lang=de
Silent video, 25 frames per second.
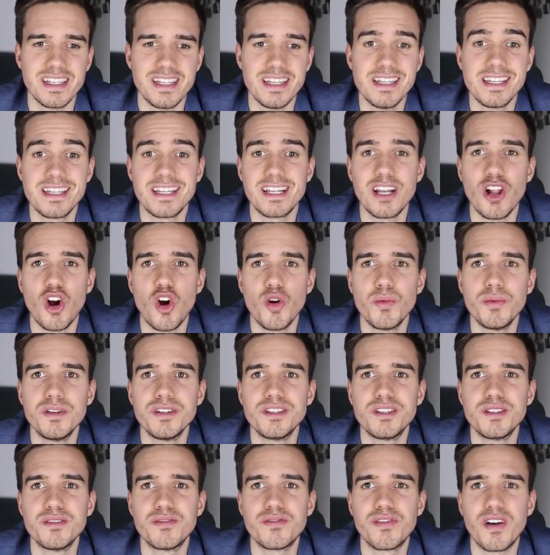Ich
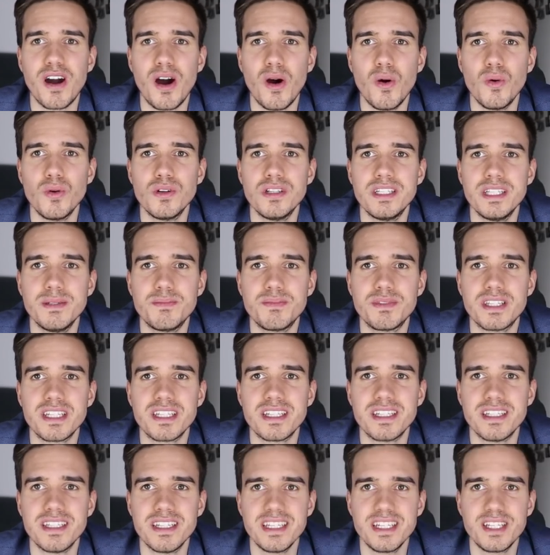glaube, die Frau liebt
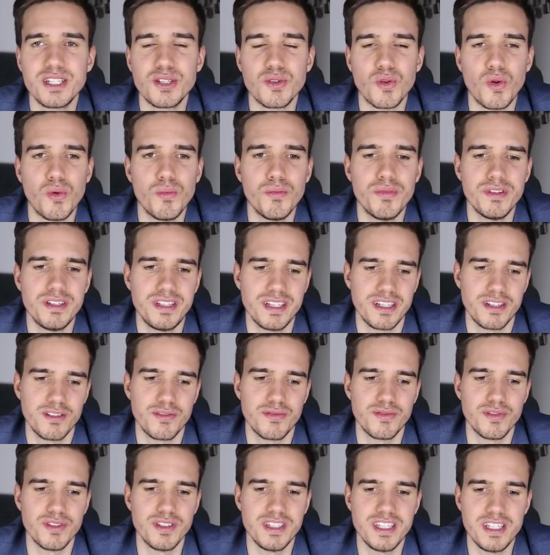dich nicht
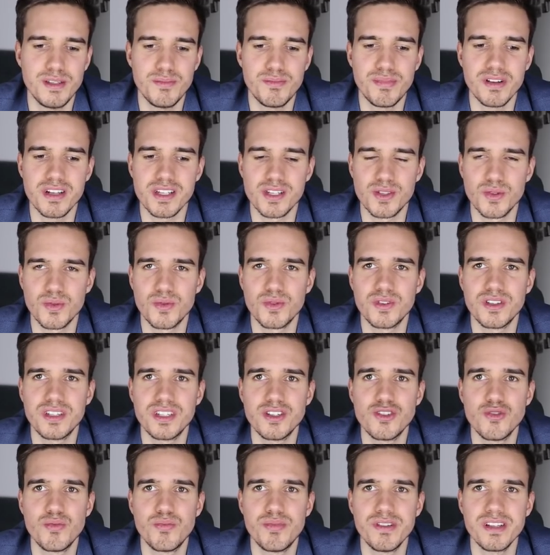unbedingt für die Person,
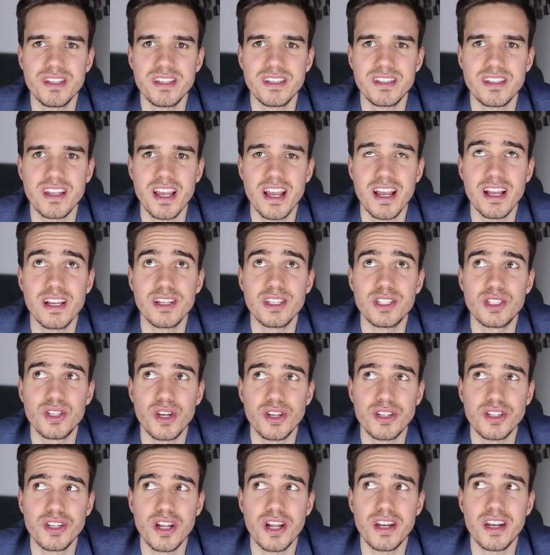die du bist,
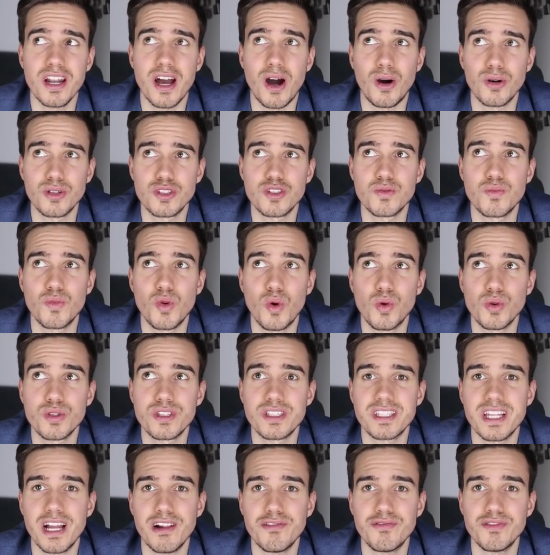sondern auch zum
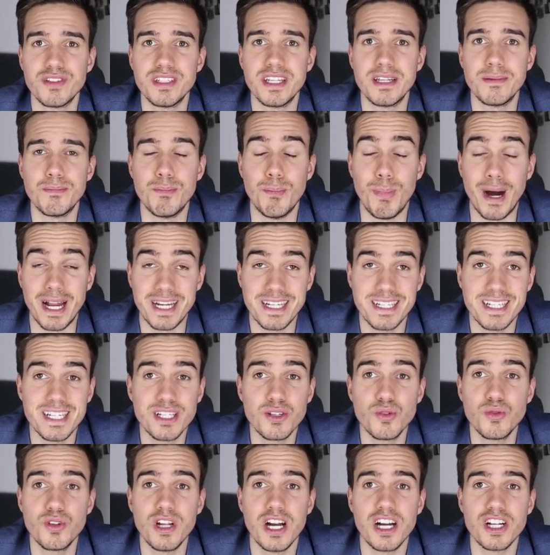großen Teil für den Mann,
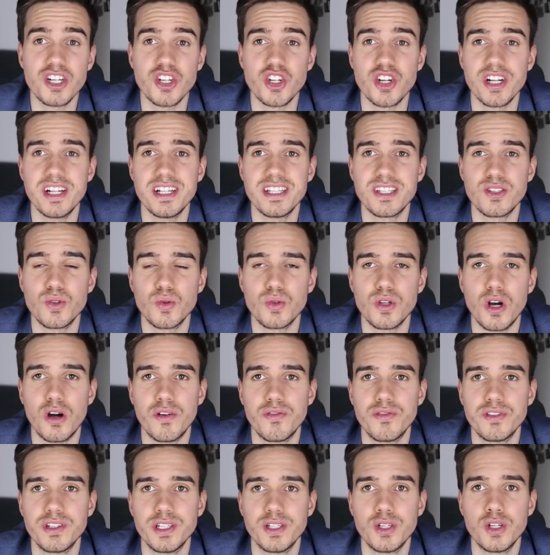den du darstellst und
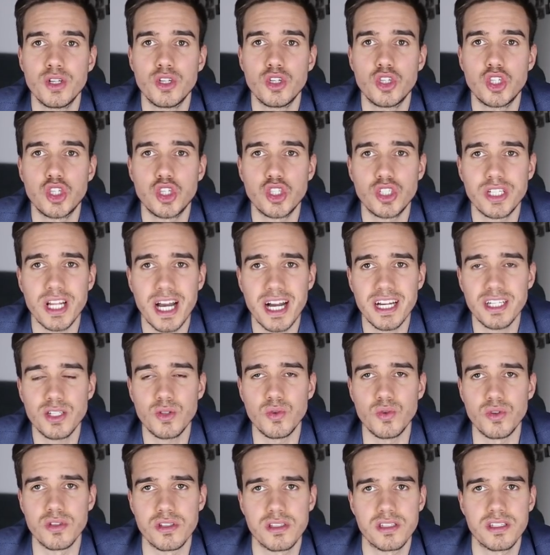auch für den
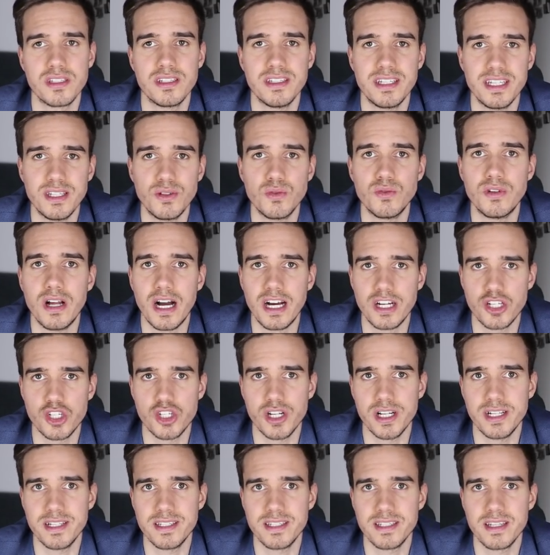Status, den du
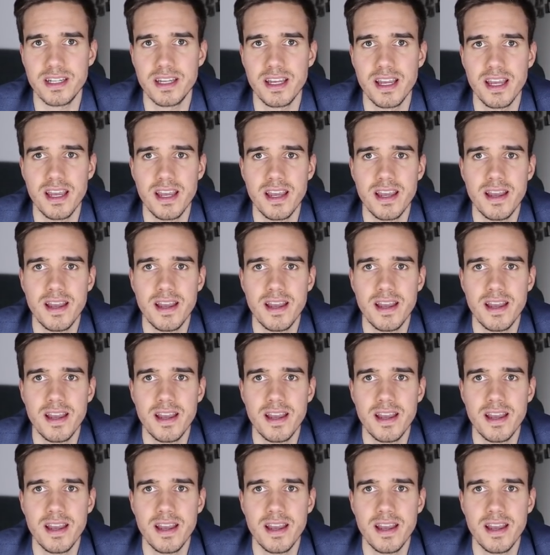darstellst.